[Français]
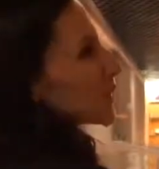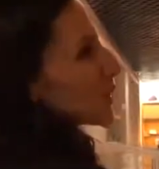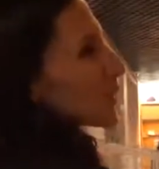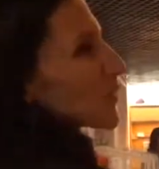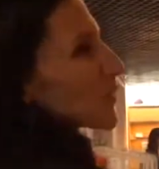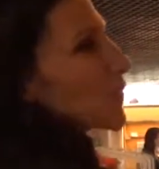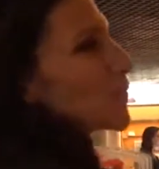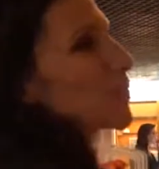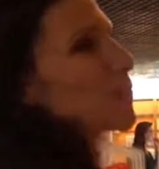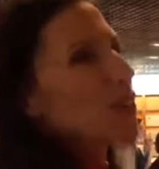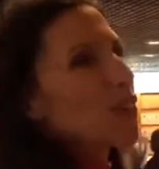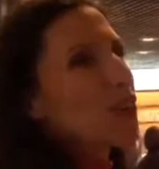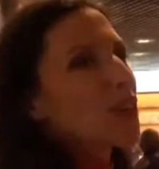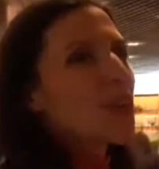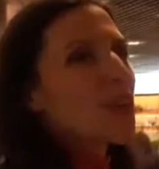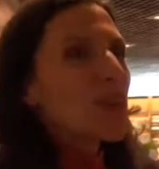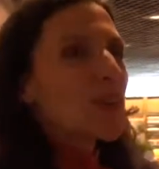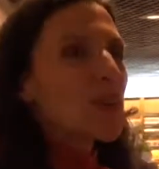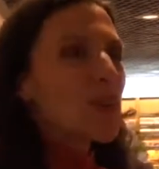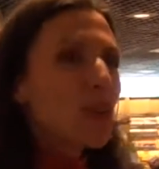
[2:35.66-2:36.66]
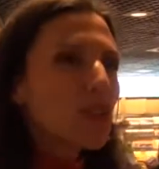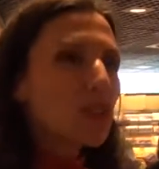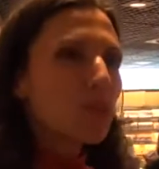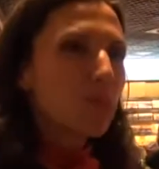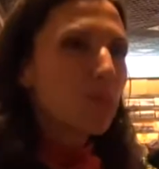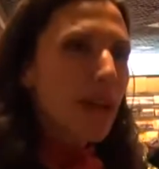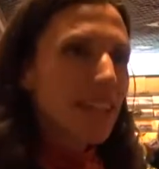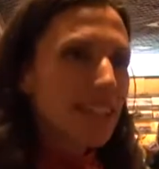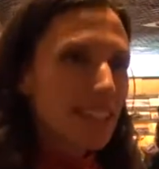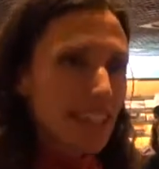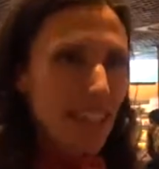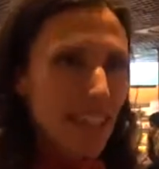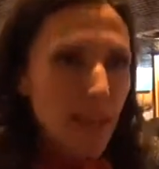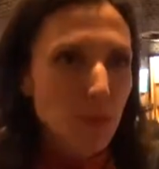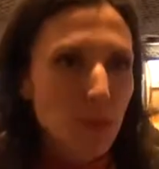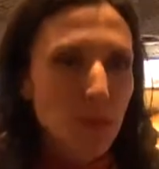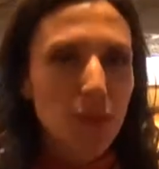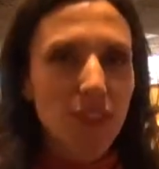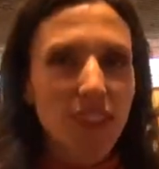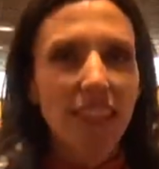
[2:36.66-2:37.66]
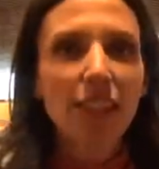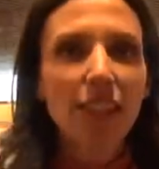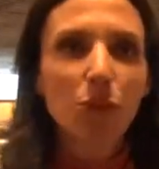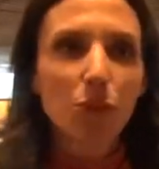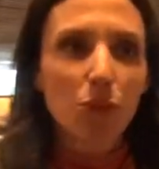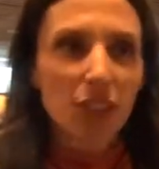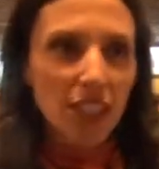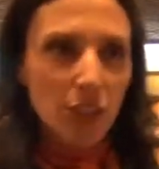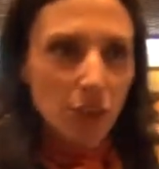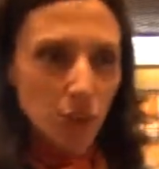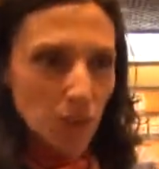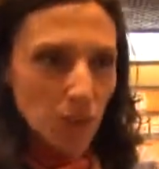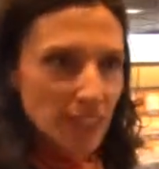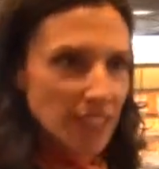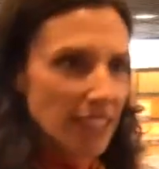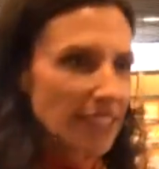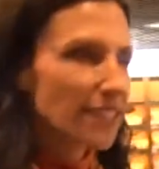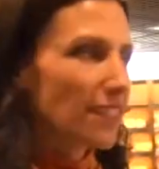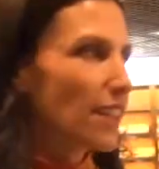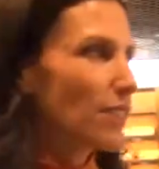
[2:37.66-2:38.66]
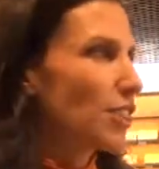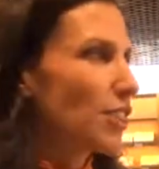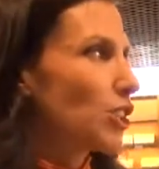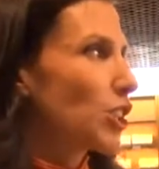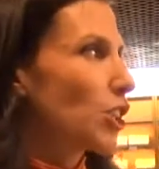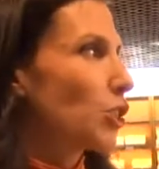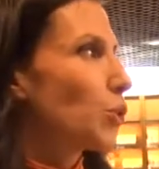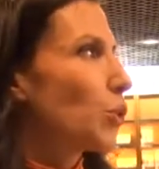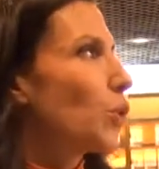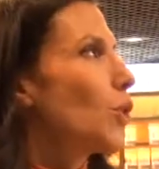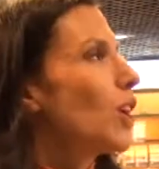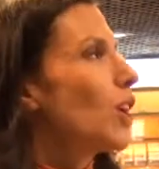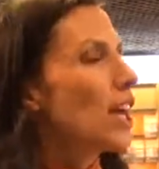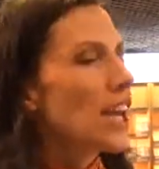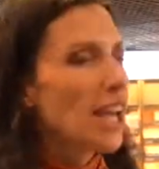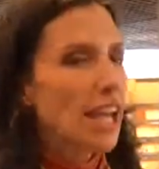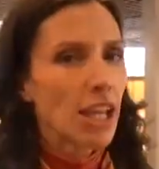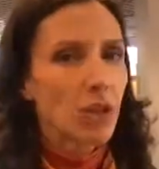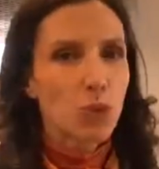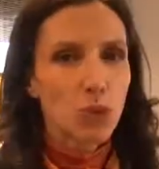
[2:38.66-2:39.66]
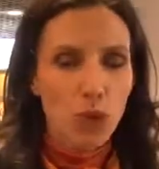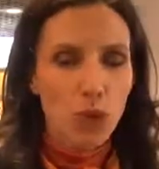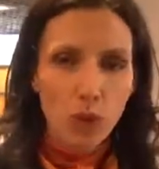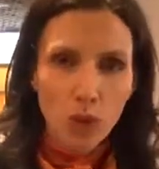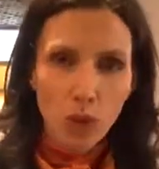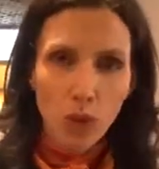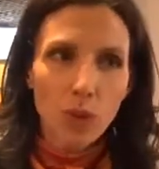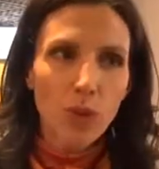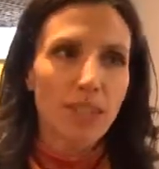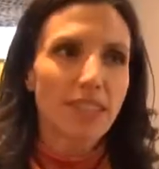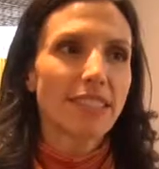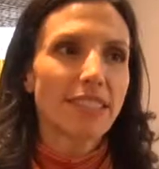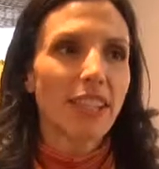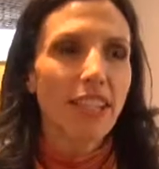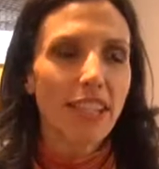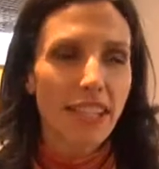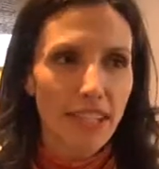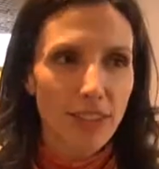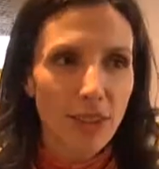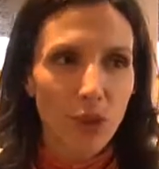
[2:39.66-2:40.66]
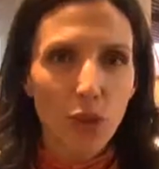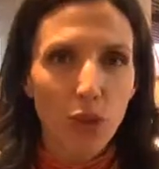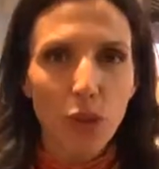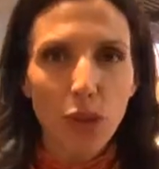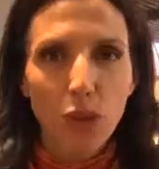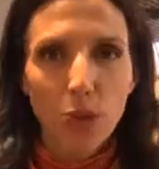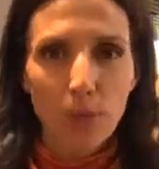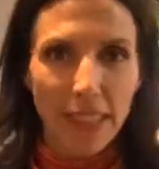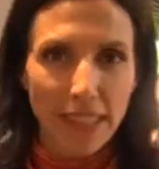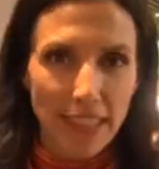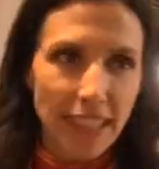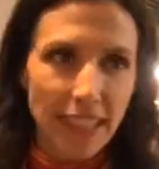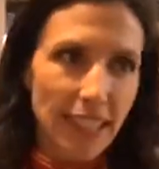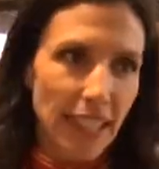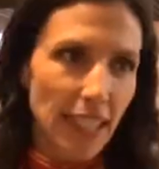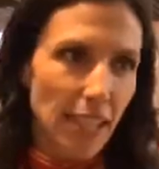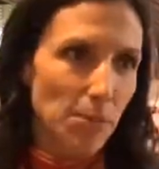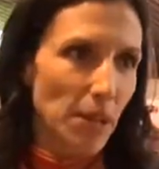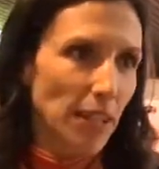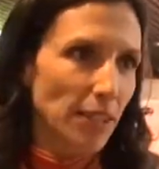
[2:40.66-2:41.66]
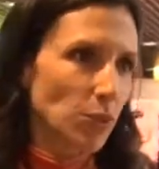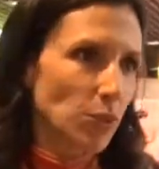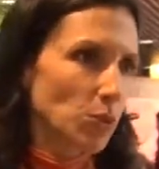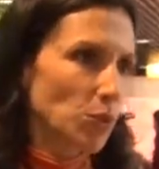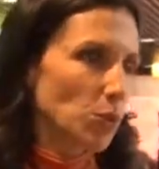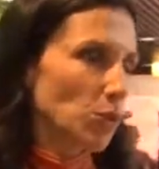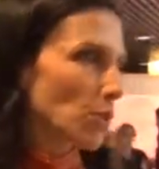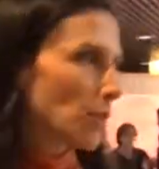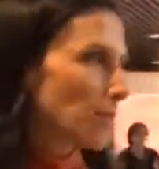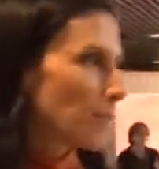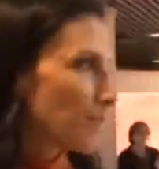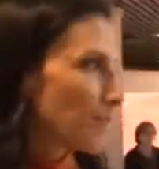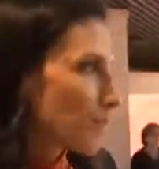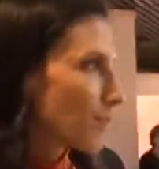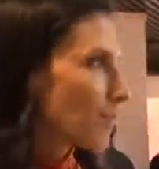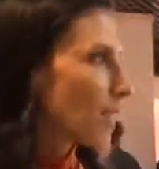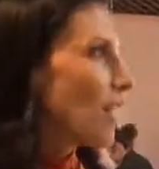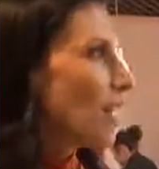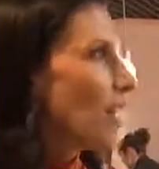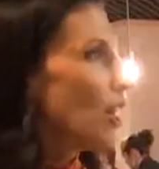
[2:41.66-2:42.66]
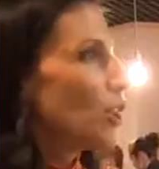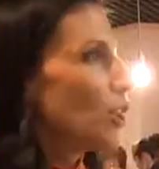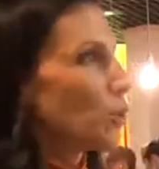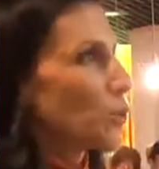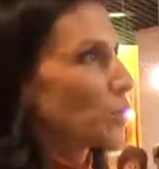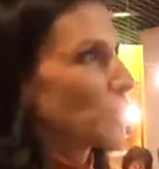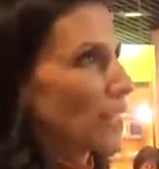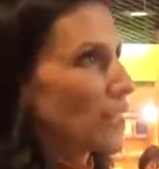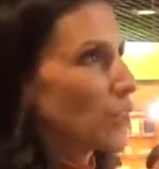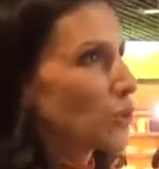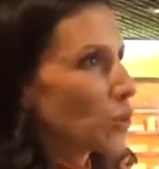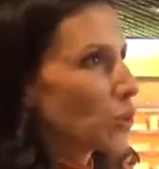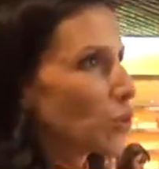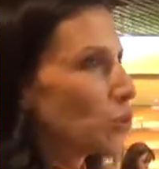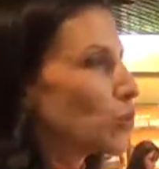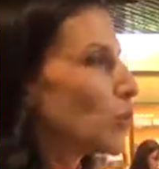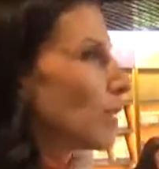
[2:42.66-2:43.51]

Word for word: nous entrons dans l'autre partie de la boutique, nous quittons les extraits végétaux et nous entrons dans les ingrédients cosmétiques et les bases neutres. Donc cette zone, nous